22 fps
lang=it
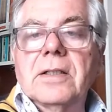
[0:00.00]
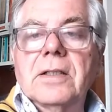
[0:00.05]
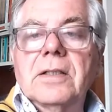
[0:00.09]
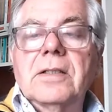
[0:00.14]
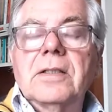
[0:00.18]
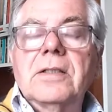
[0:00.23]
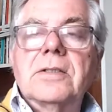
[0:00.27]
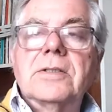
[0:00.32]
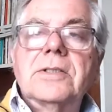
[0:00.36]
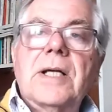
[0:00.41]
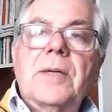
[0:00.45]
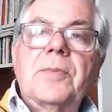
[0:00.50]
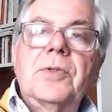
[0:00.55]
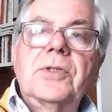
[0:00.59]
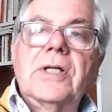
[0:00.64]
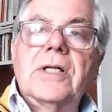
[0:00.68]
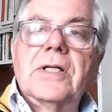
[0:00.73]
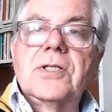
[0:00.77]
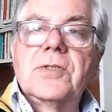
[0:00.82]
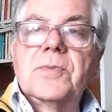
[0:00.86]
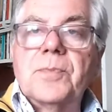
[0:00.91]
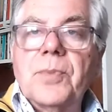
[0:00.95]
eh, diciamo
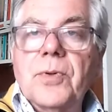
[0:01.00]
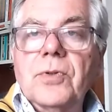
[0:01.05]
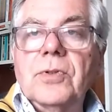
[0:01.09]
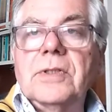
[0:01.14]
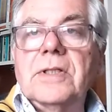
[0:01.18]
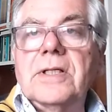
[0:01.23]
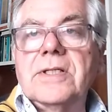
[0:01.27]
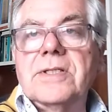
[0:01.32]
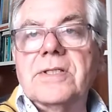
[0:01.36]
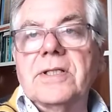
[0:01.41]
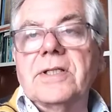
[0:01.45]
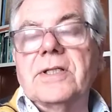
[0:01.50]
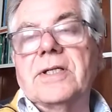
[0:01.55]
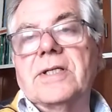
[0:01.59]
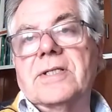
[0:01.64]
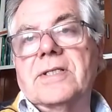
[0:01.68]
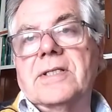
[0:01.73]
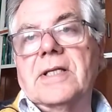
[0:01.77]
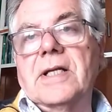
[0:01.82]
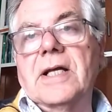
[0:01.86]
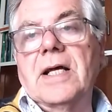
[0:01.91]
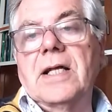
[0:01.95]
della sponda
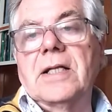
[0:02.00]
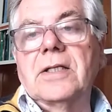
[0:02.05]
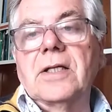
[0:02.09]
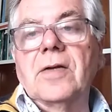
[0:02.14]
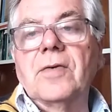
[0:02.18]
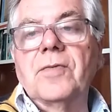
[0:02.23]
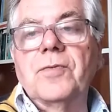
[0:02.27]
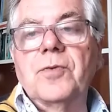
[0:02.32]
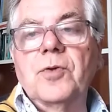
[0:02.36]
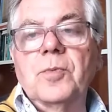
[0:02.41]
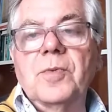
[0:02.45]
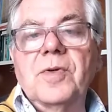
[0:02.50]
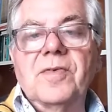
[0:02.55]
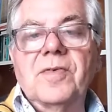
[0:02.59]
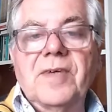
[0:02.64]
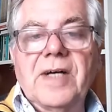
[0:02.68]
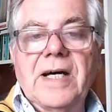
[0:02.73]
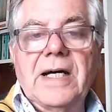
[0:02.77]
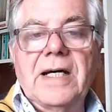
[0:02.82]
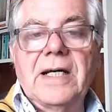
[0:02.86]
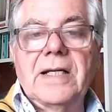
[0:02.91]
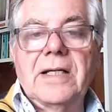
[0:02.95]
sinistra del fiume
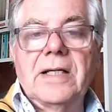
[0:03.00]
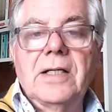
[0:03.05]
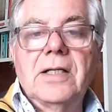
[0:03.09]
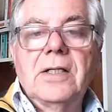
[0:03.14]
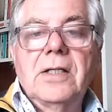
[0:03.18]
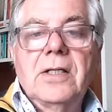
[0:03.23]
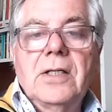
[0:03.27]
Vara,